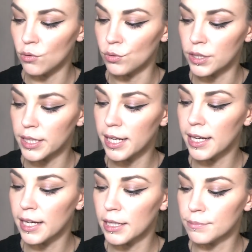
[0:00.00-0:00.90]
un,
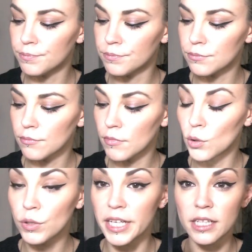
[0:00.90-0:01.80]
um,
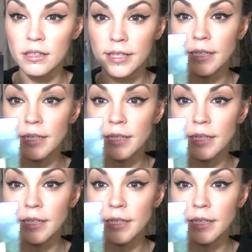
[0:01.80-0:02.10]
un kit